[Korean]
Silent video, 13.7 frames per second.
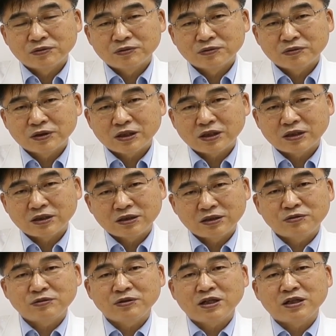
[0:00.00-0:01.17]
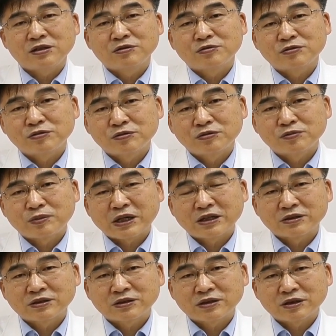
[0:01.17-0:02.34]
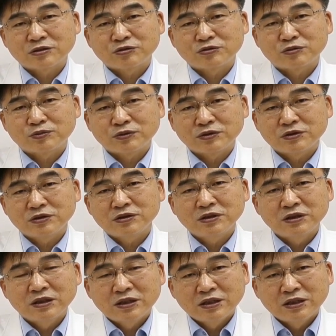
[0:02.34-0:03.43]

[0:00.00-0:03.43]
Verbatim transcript: 우리가 이 코로나19 바이러스가 주로 붙는